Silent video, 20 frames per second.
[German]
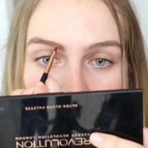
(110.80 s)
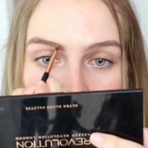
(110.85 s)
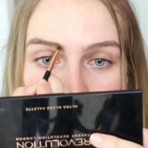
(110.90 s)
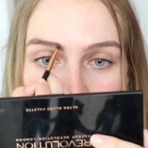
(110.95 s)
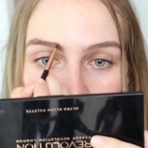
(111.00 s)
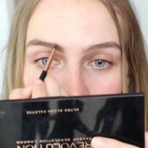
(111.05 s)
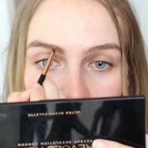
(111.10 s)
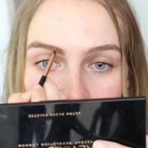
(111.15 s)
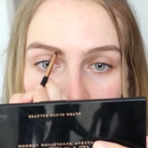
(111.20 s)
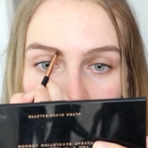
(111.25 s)
dann
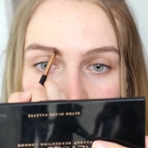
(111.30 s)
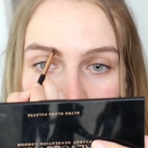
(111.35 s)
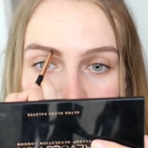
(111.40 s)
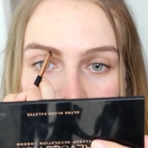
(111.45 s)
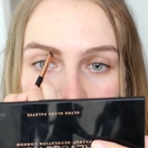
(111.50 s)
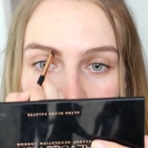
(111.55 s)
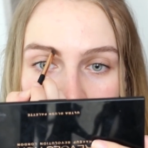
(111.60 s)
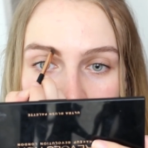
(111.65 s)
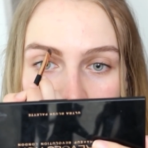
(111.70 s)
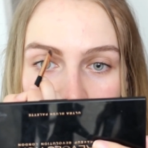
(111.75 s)
fülle ich das
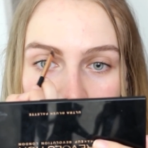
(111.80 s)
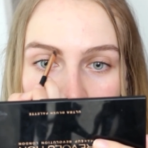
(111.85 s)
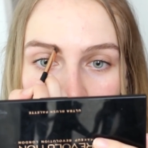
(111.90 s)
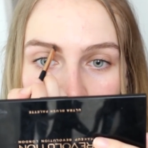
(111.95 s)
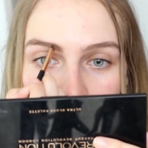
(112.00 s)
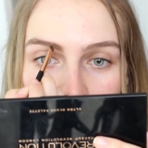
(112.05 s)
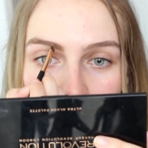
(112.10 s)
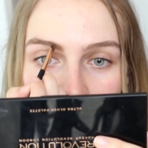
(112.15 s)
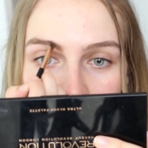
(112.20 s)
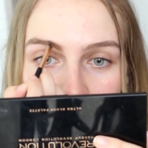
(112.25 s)
Ganze noch
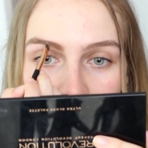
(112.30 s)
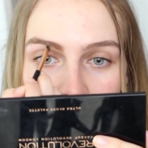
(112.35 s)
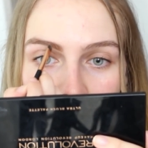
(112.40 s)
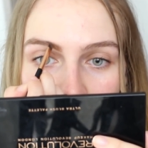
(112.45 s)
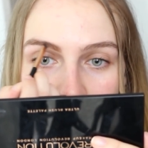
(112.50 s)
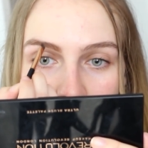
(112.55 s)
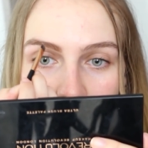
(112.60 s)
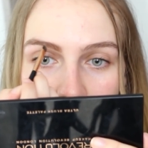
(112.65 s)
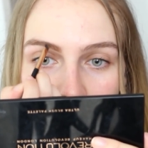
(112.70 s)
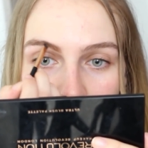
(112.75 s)
so ein
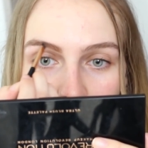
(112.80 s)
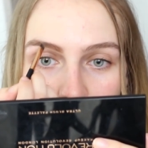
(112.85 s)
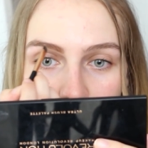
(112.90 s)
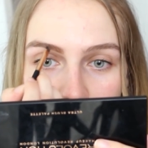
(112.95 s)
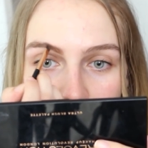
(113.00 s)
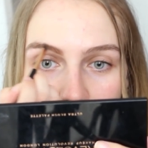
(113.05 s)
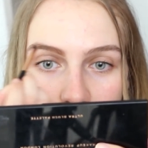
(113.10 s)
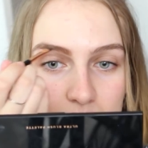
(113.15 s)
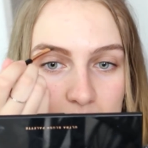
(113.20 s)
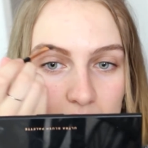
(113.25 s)
bisschen
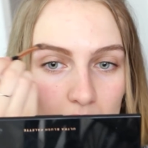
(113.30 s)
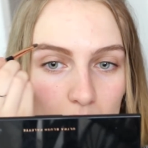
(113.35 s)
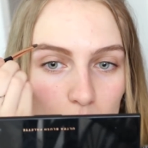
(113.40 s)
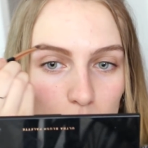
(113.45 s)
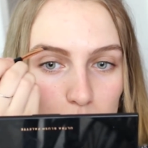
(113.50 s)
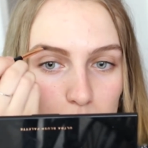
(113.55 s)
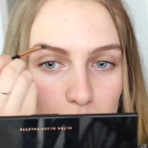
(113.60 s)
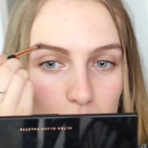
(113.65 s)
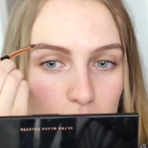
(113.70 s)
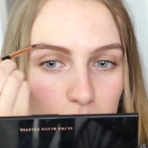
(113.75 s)
aus. Die
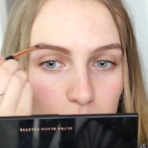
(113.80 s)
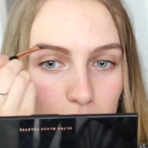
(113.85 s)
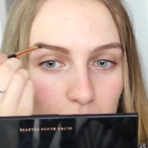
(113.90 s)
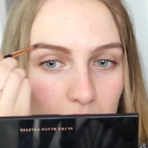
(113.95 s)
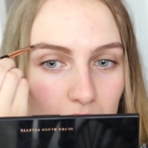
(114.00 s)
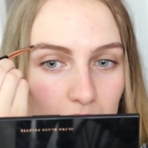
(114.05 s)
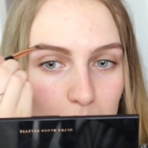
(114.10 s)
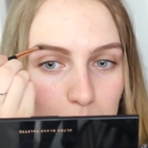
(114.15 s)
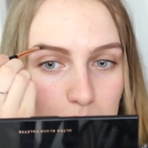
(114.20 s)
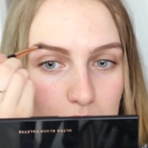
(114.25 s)

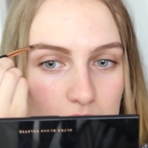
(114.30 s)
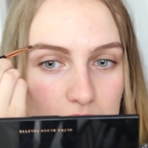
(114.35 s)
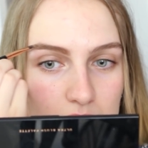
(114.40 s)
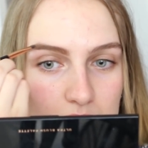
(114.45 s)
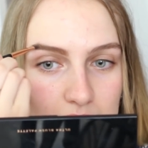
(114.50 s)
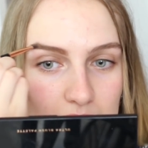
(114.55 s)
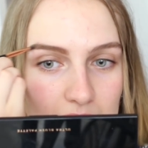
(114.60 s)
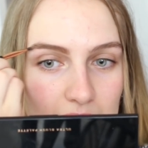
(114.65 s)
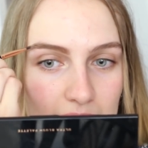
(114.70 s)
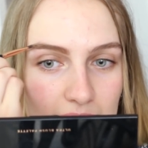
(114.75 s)
Augenbrauenfarbe ist
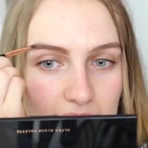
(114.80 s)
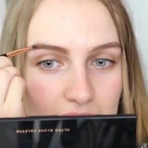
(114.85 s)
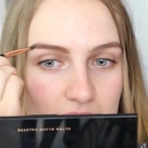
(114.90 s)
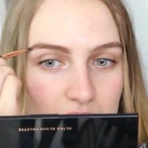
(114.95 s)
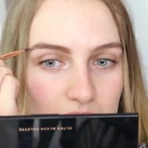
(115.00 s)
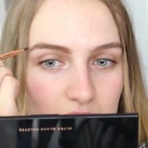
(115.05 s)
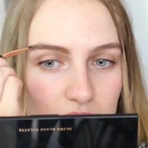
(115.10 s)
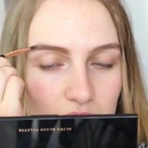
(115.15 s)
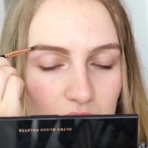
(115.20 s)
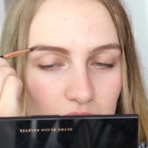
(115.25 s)

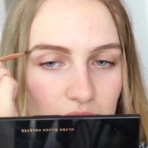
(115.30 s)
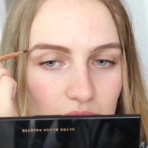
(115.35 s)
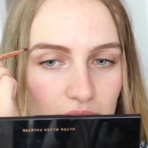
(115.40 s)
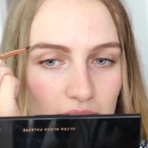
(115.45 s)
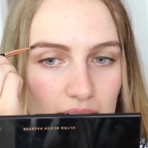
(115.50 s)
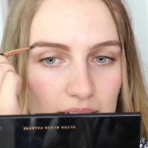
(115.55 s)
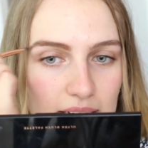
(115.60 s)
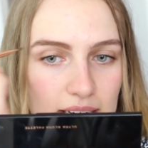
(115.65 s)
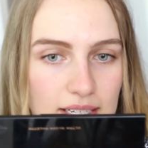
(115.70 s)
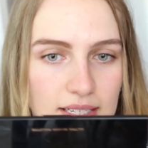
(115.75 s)

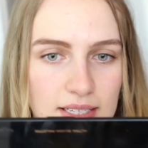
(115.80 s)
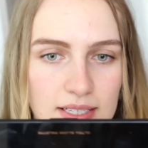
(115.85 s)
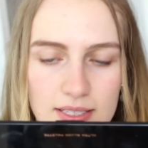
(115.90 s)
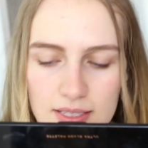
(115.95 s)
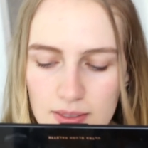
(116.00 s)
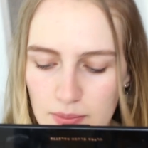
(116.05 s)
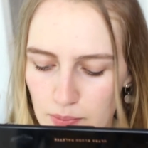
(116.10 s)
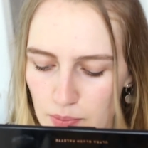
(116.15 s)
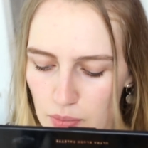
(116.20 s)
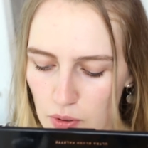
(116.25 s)
etwas
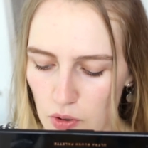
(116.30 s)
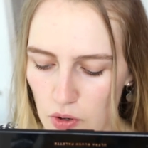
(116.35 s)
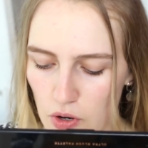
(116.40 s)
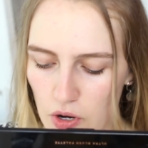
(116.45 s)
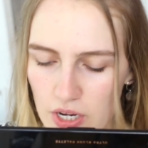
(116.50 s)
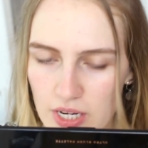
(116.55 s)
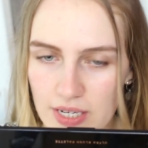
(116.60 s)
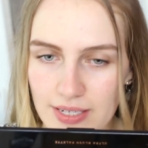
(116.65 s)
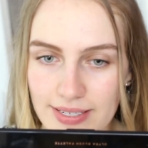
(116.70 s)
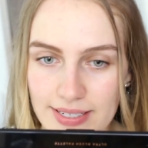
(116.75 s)

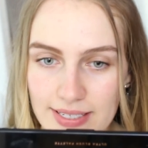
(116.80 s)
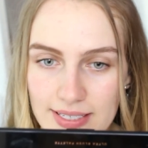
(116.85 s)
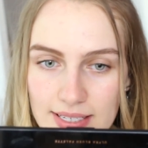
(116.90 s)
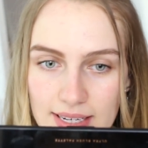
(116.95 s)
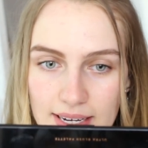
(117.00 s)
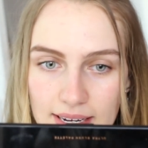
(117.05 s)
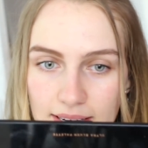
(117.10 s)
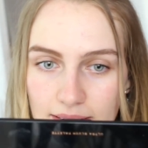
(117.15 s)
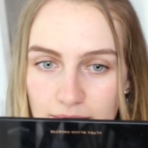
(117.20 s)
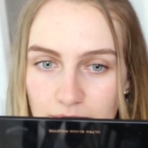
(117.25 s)

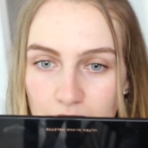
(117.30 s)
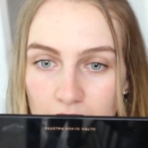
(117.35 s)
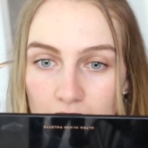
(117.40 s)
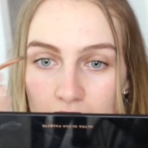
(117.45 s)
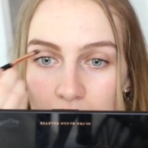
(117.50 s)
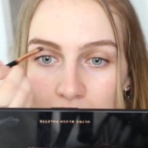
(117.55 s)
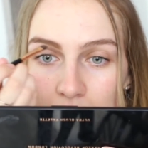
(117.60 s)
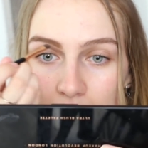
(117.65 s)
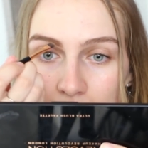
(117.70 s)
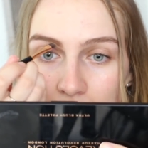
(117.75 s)
bräunlicher
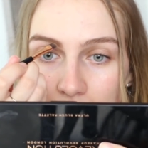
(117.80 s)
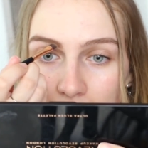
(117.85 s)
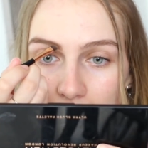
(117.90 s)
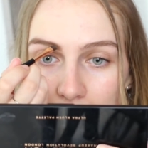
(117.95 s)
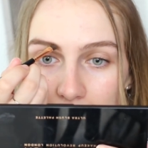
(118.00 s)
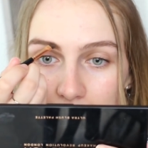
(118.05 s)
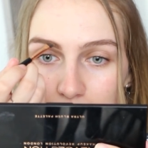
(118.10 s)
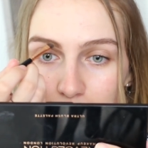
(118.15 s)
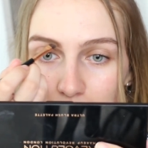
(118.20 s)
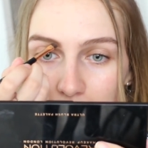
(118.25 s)

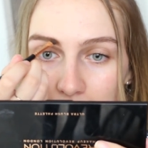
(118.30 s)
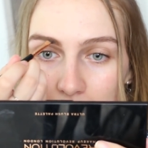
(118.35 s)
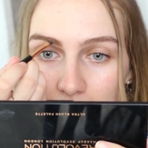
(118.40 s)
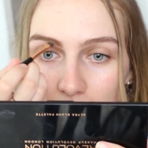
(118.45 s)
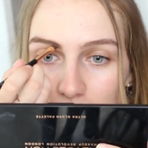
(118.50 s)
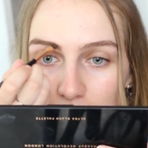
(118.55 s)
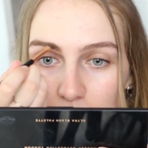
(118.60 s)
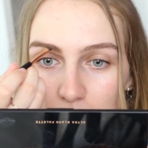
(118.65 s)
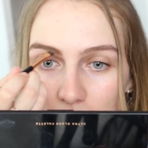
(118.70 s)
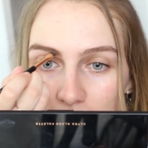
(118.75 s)
als meine
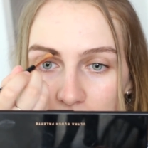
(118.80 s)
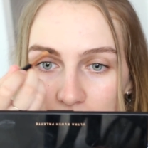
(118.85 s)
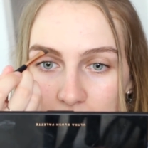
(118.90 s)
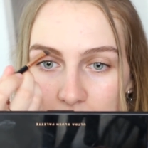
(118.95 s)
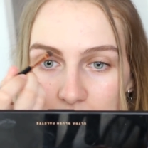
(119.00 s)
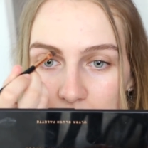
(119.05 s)
Augenbrauen